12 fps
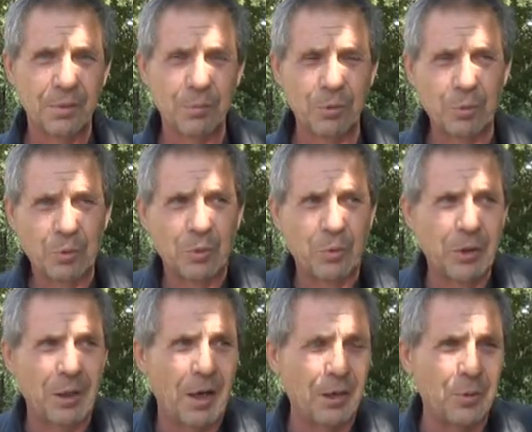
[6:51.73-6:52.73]
Потому что он
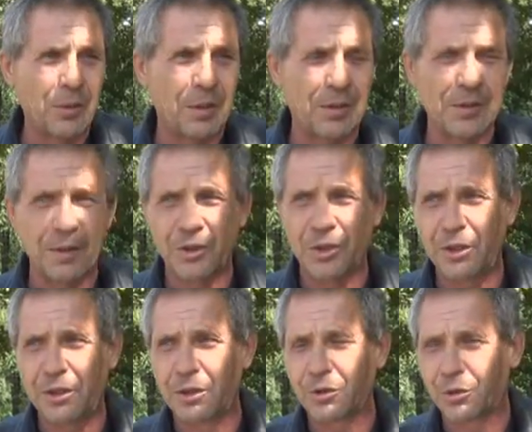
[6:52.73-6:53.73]
реально
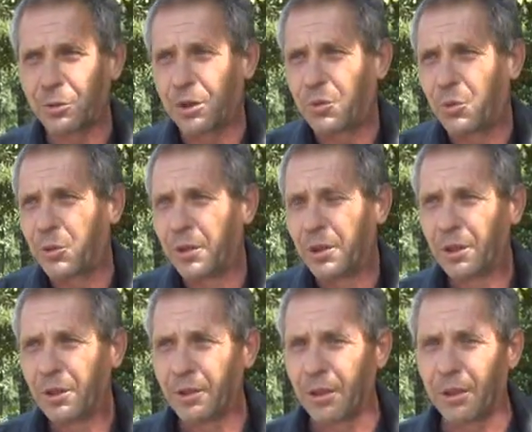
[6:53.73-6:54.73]
телосложение, что такое,
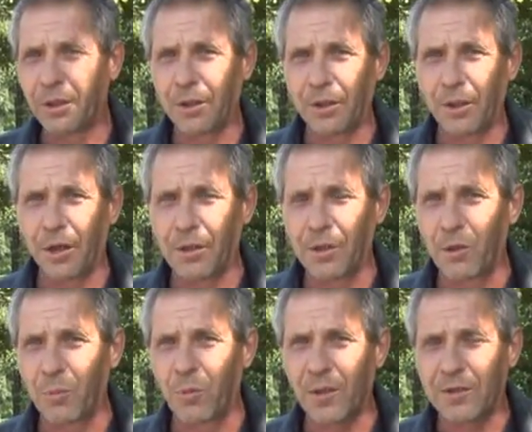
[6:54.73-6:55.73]
я реально
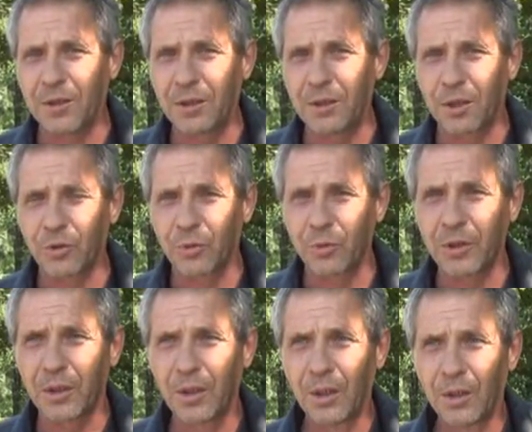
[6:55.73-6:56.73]
ему в отцы гожусь.
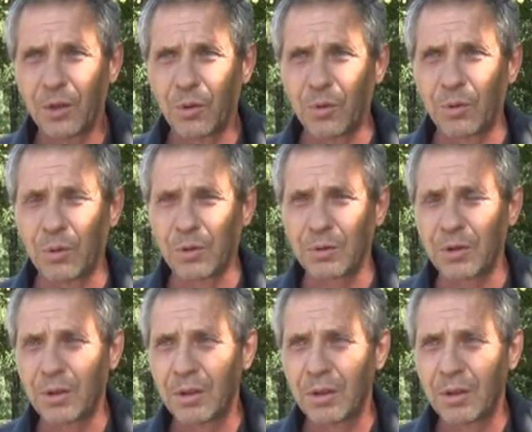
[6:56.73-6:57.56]
Вот.